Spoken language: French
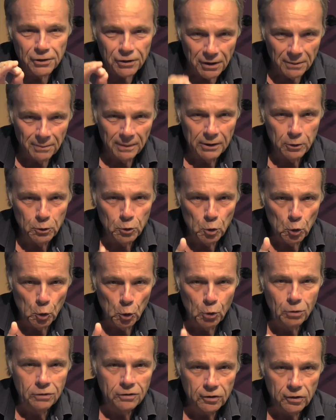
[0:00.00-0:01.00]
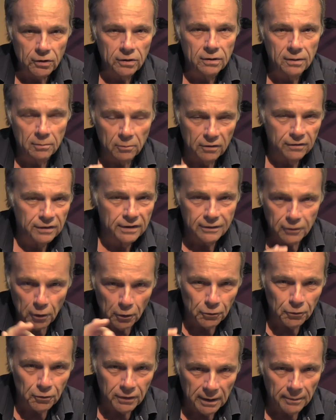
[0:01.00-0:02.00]
jamais eu une seule mauvaise
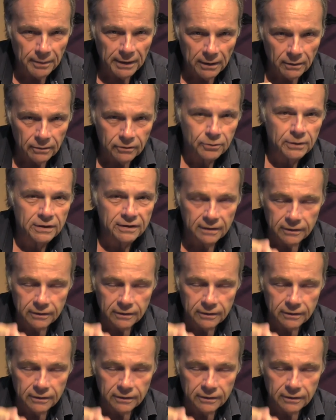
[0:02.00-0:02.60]
rando Cap 48.